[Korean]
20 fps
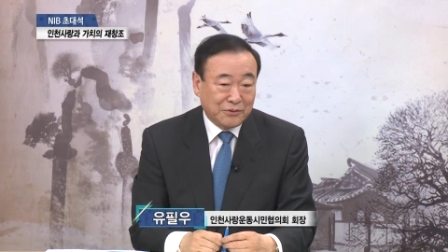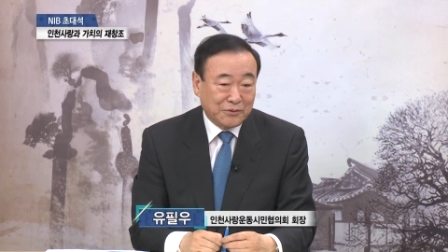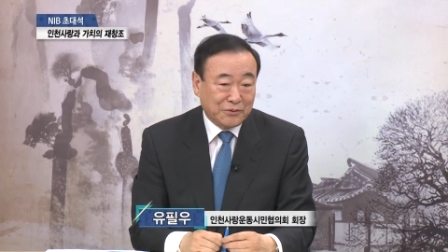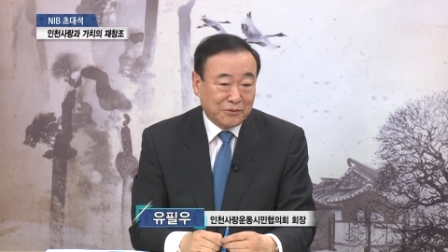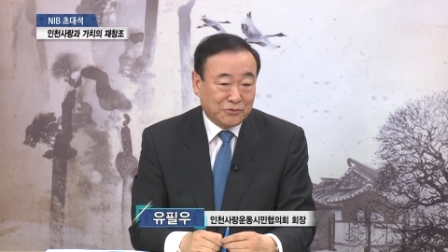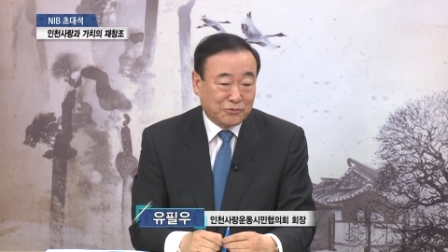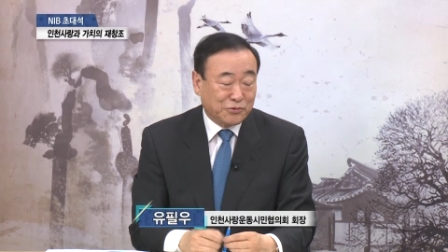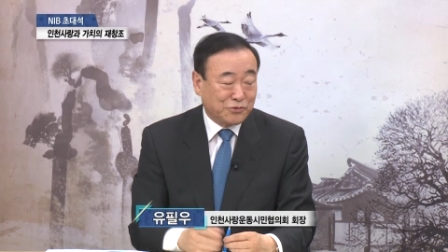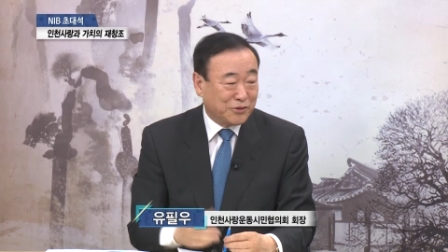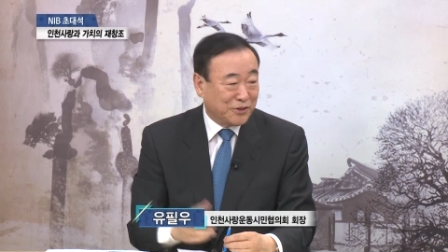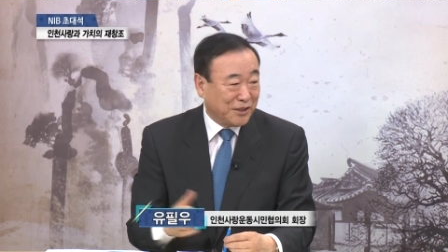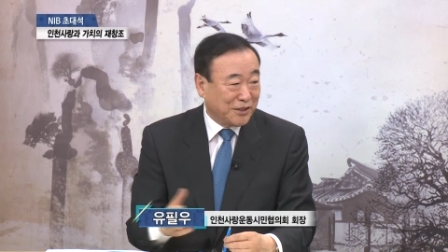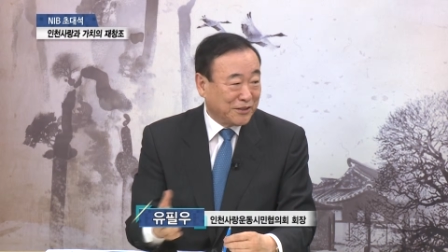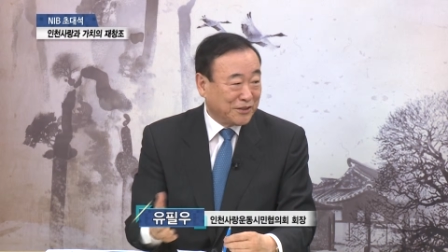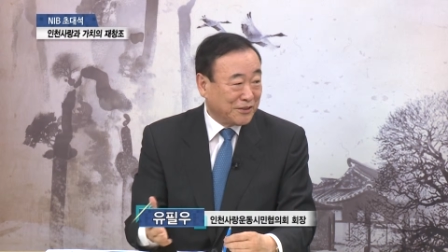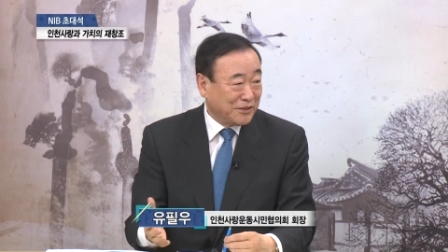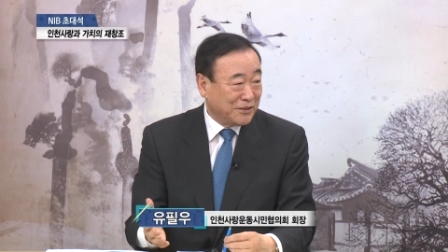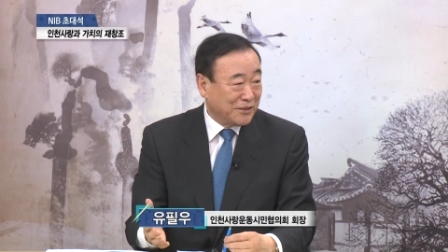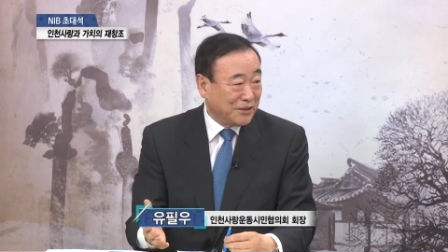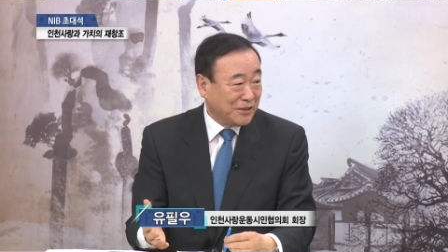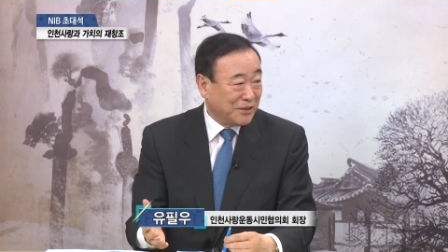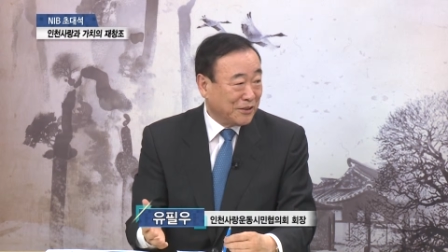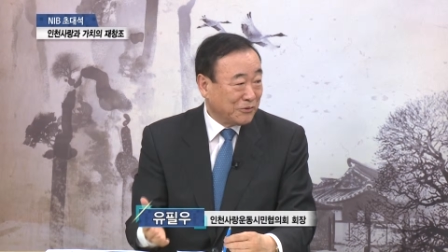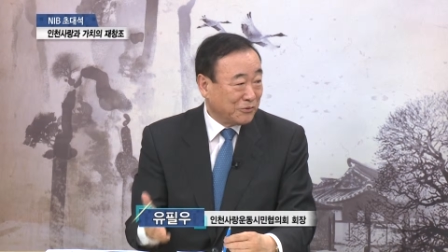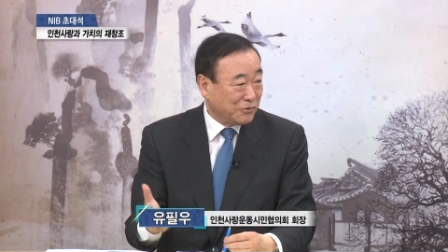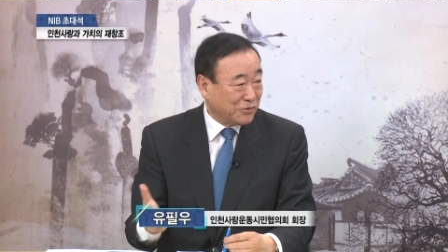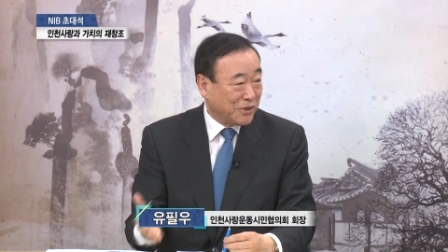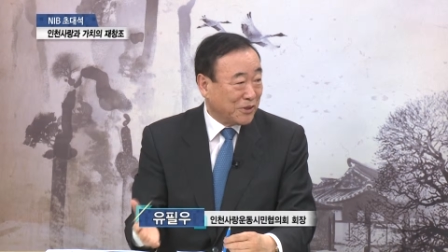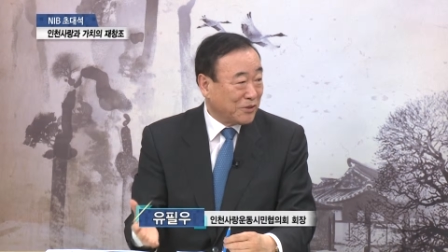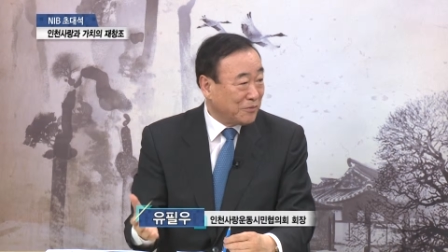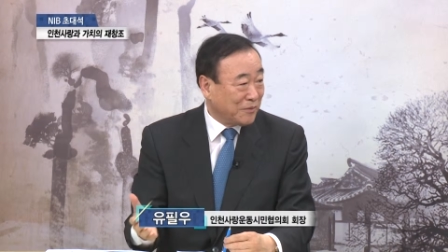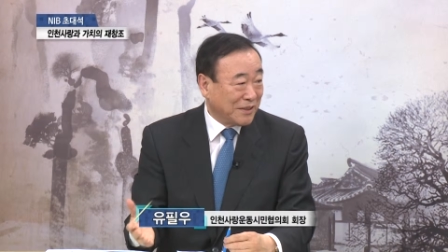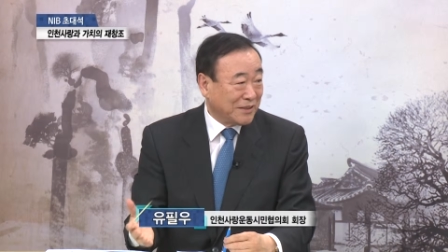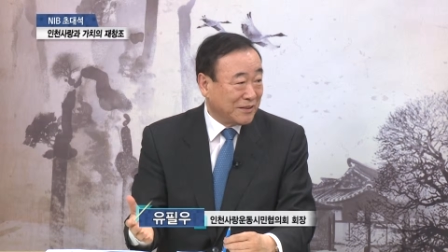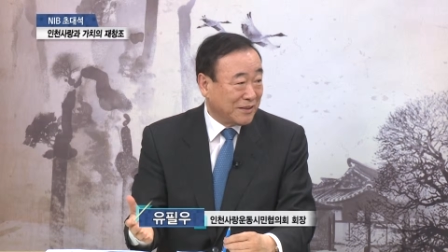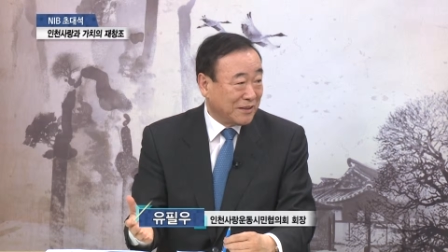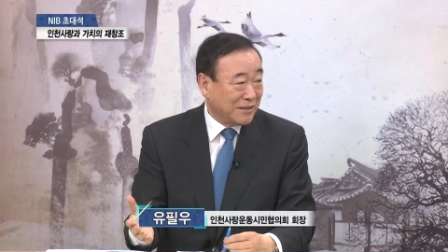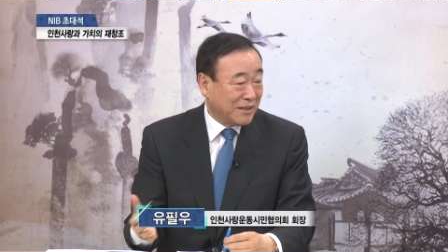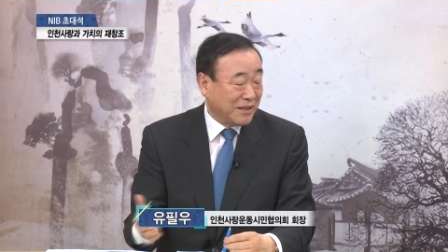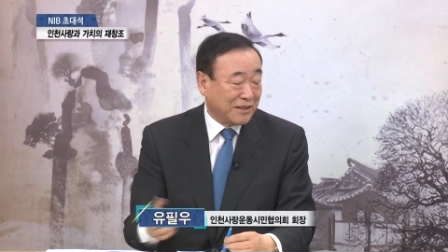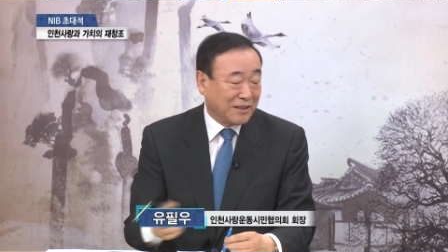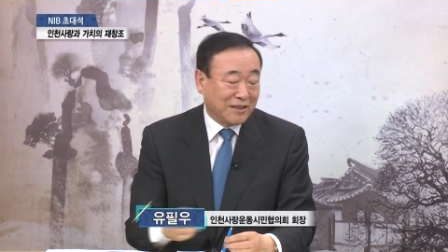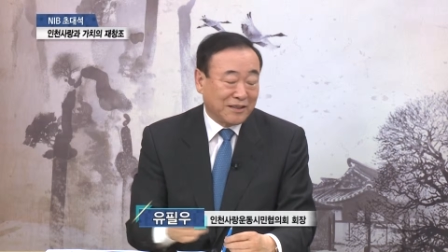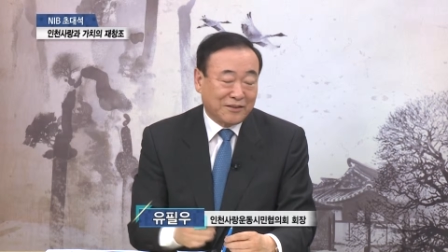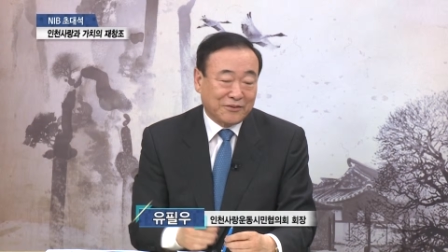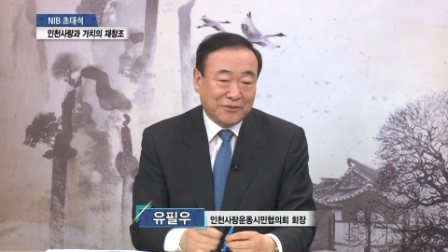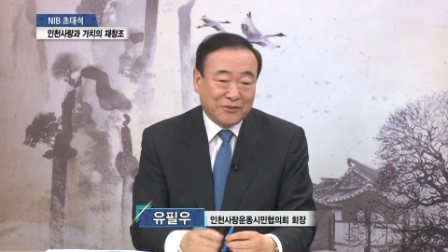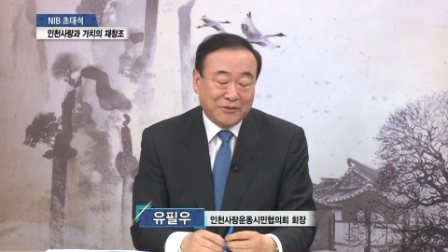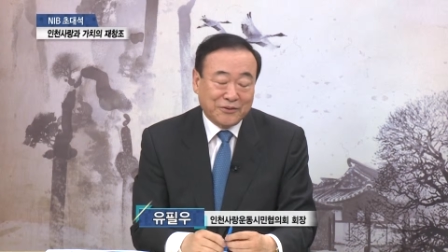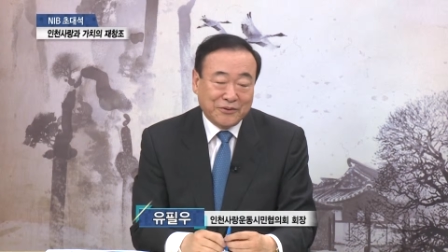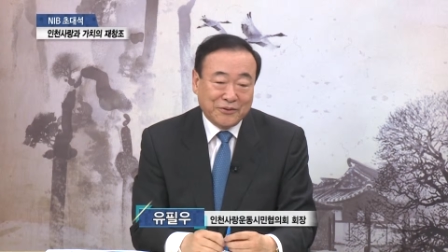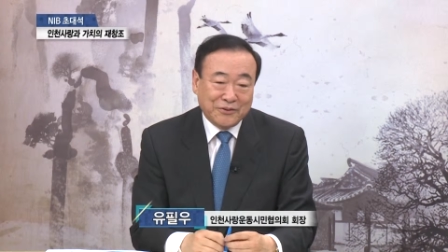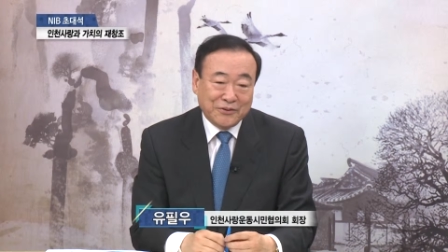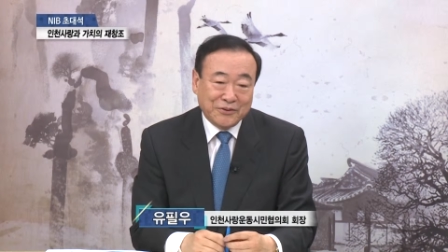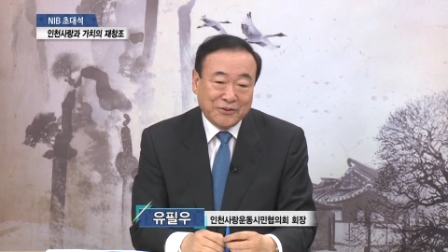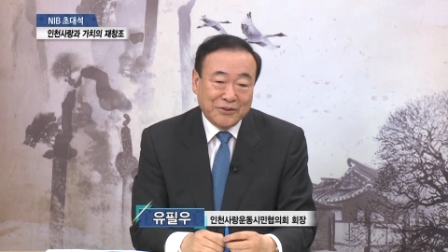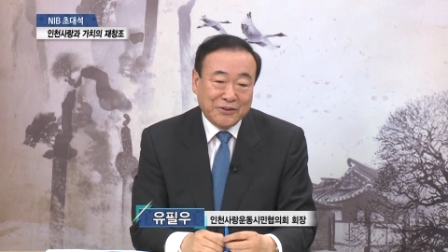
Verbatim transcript: 또 국회 국회로 많이 내려갔고